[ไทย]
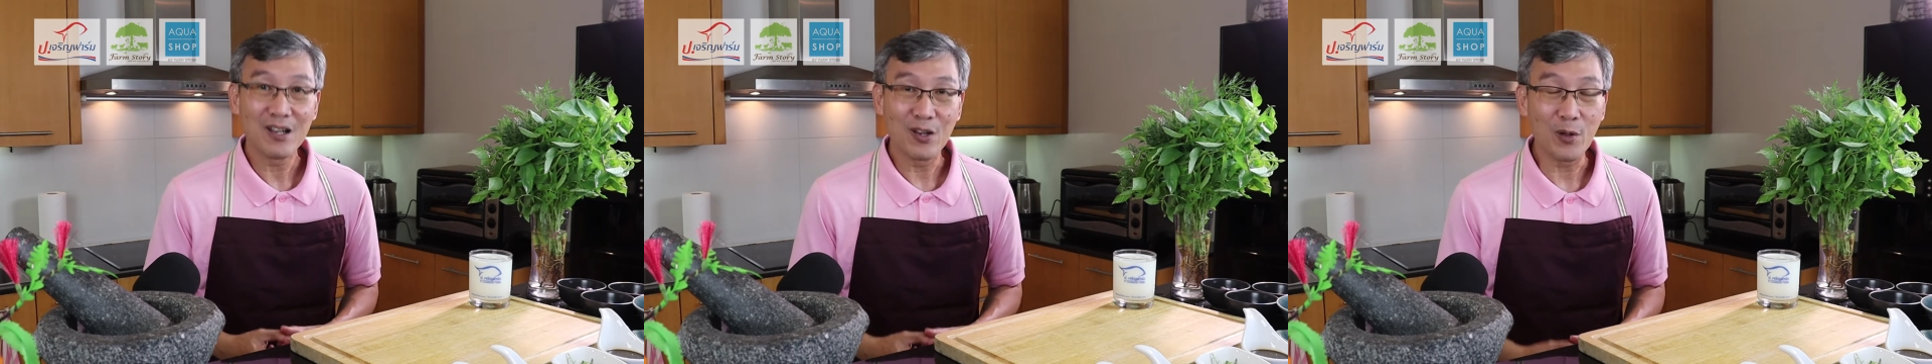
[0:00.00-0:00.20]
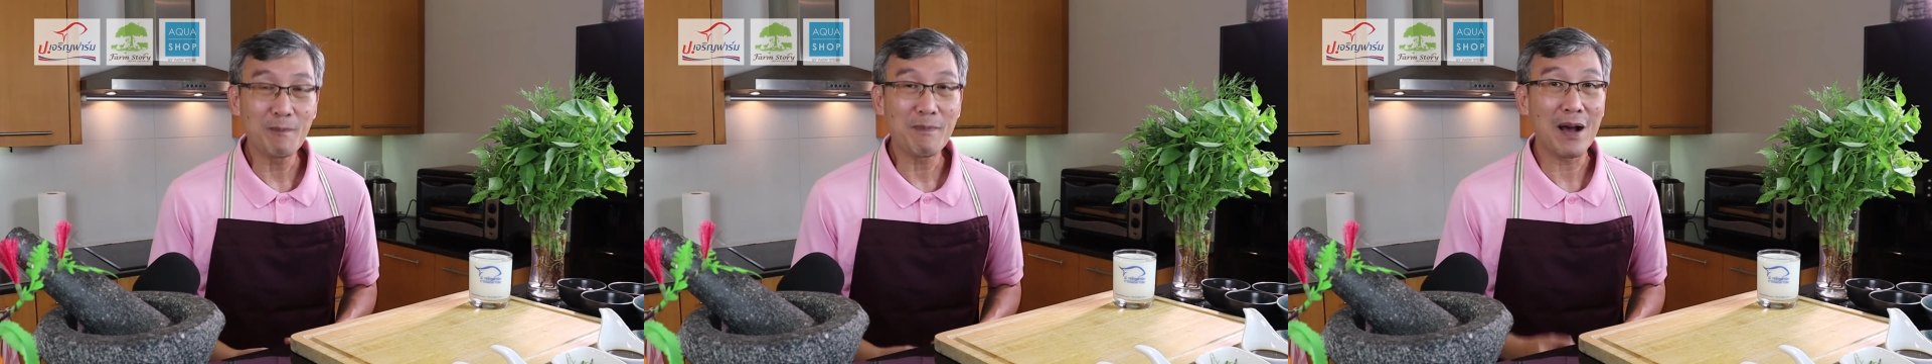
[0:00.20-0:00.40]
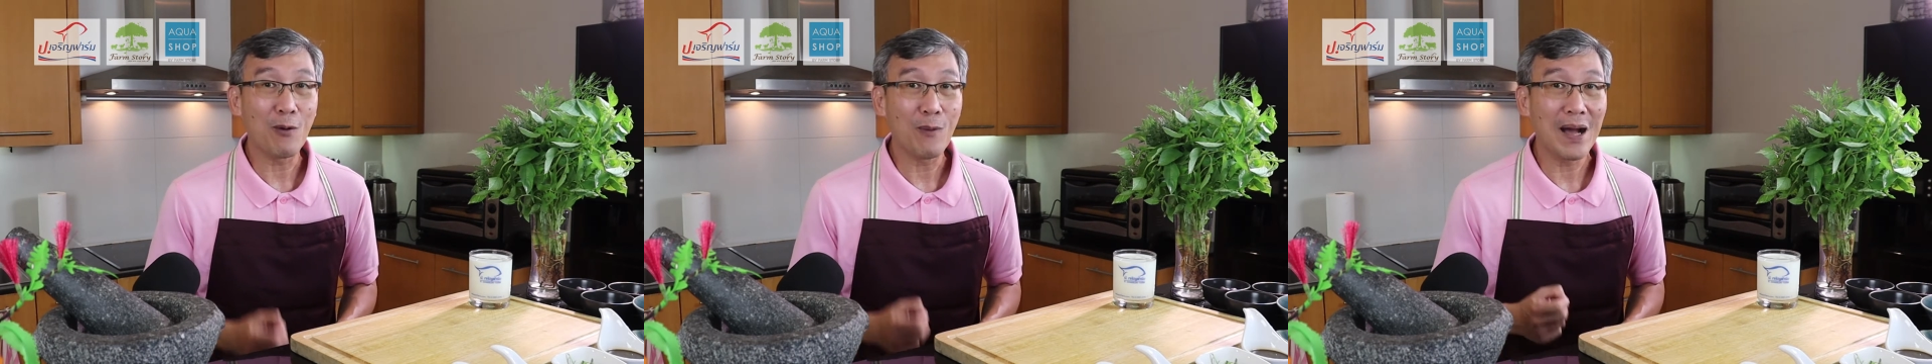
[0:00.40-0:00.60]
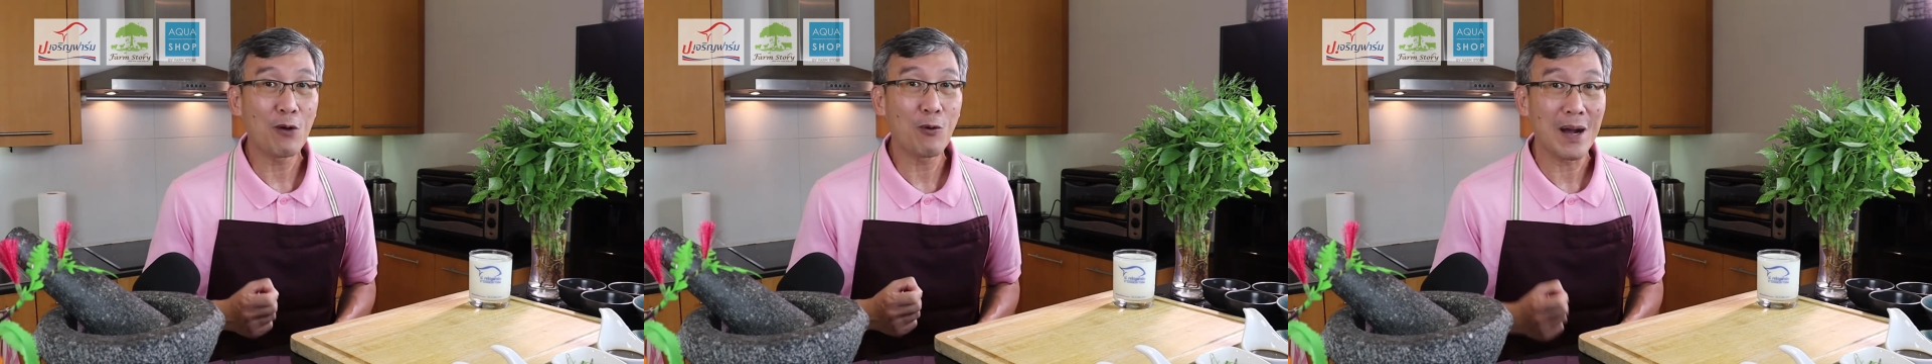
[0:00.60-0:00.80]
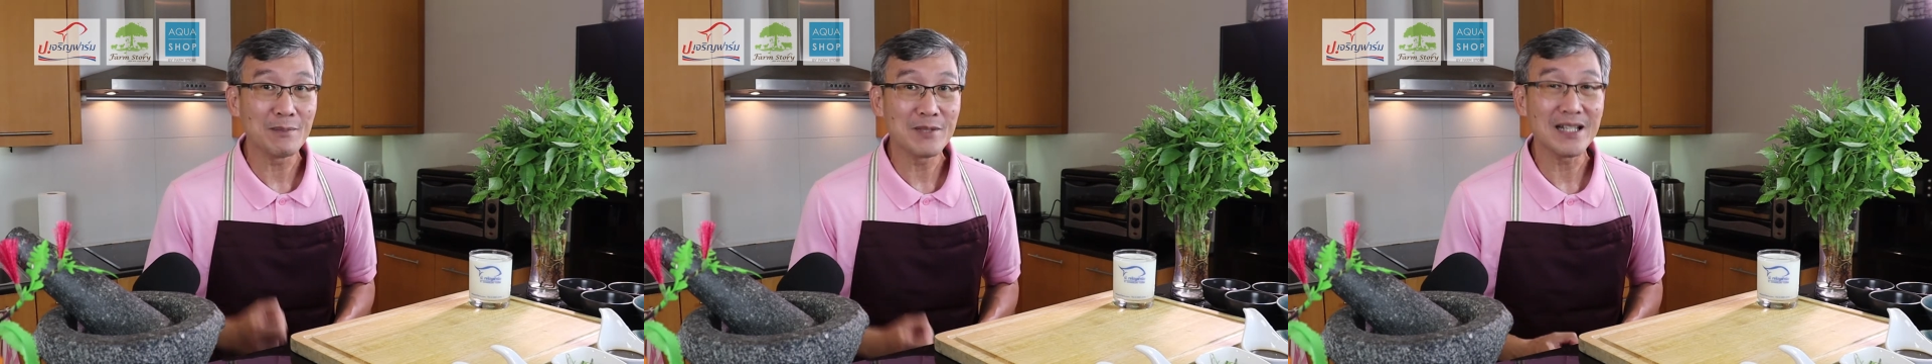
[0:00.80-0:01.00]
ลดภาวะ
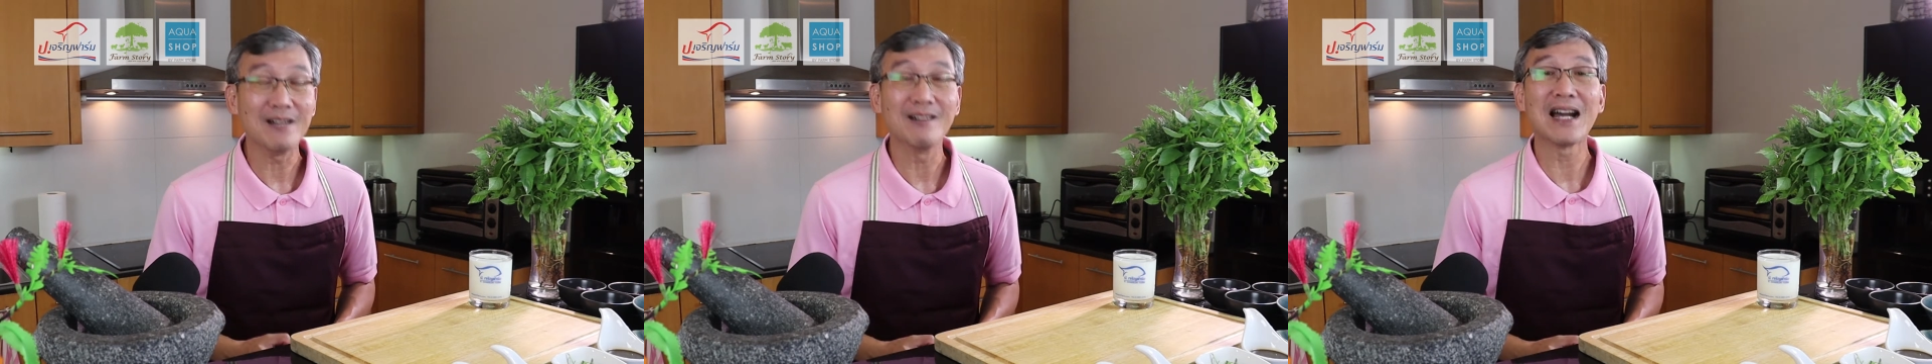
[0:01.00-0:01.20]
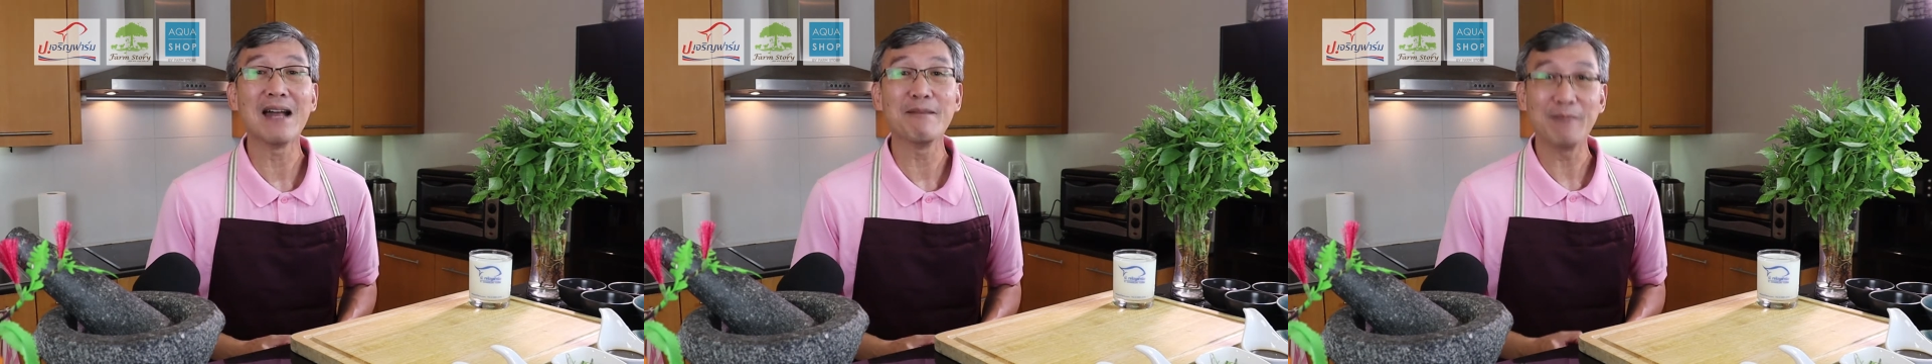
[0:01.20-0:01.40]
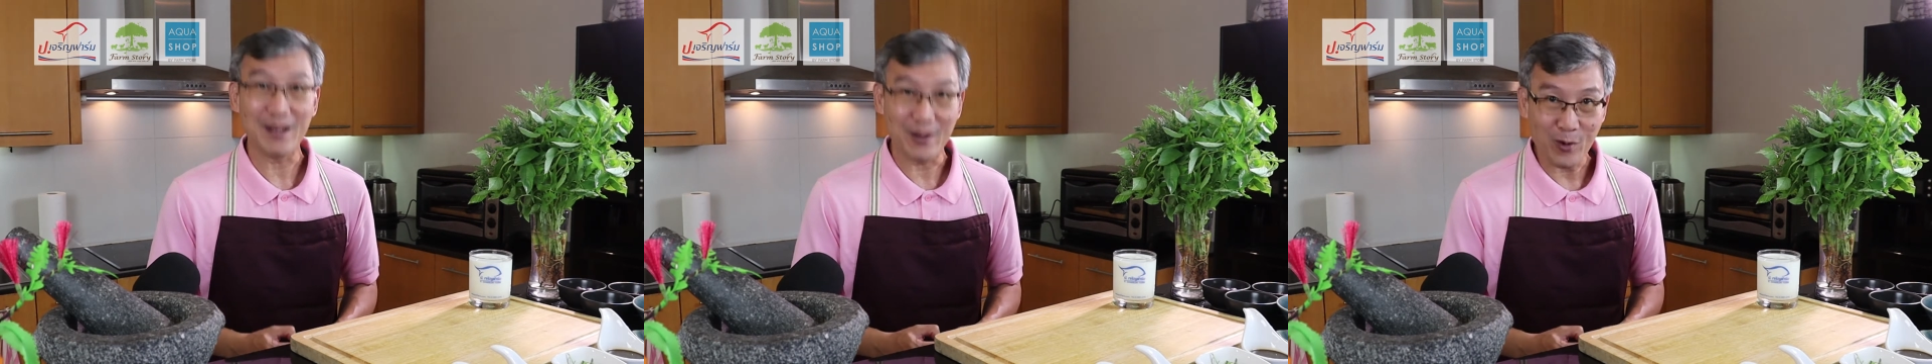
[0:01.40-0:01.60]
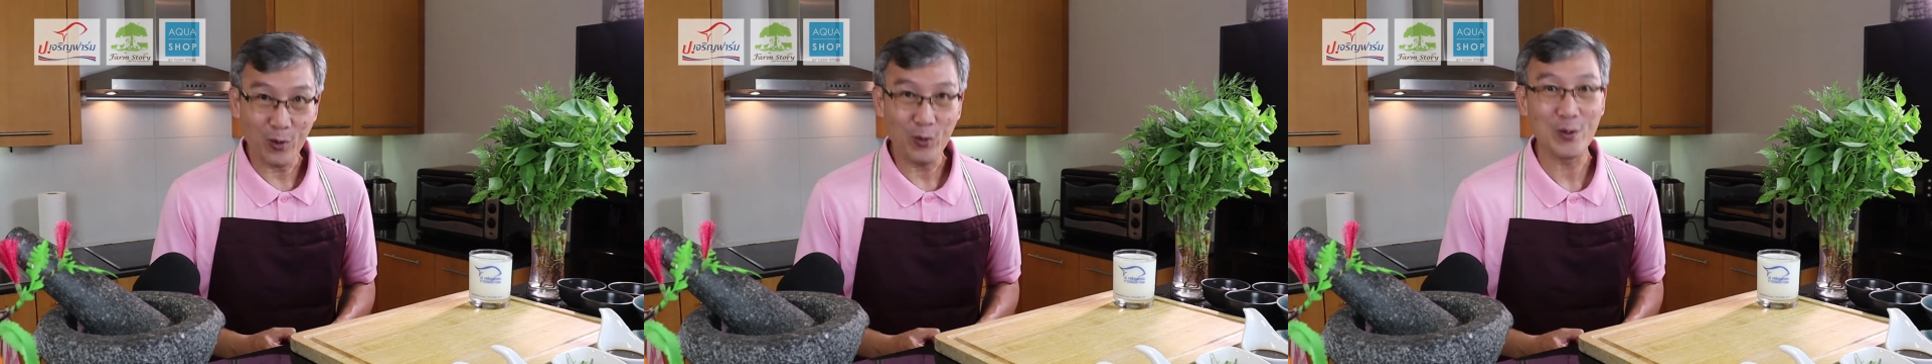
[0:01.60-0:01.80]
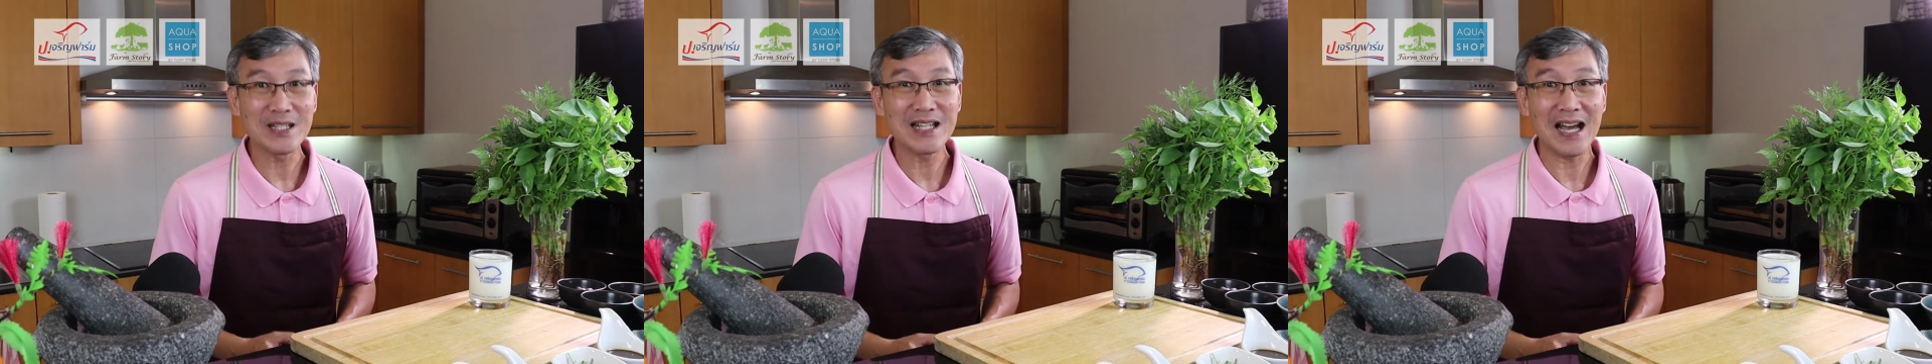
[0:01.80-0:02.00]
ความเสี่ยงการเป็นโรค
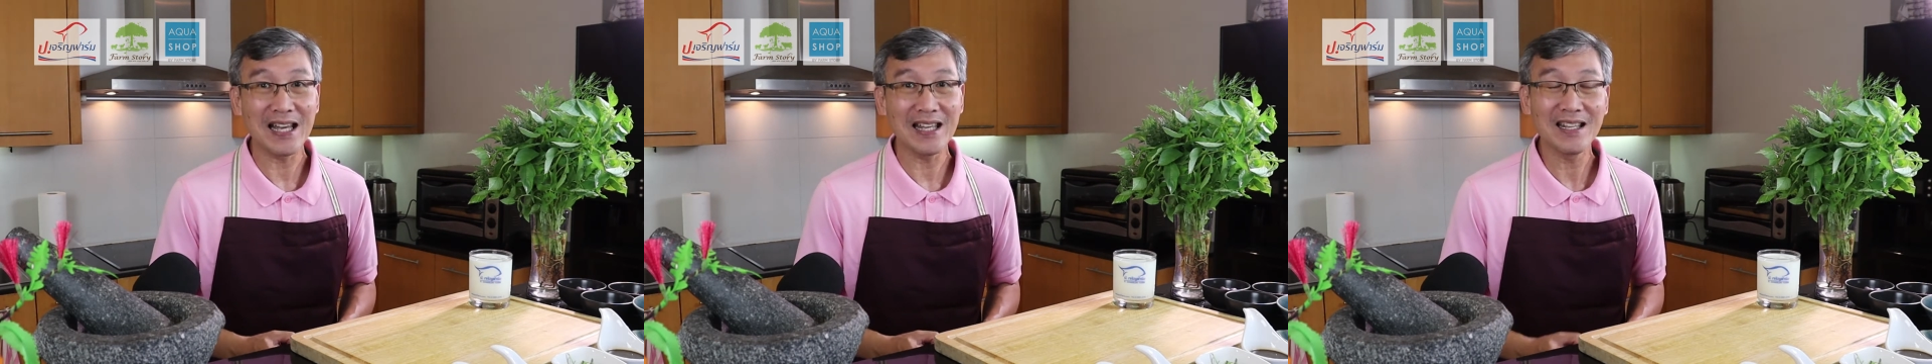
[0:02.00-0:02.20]
หัวใจ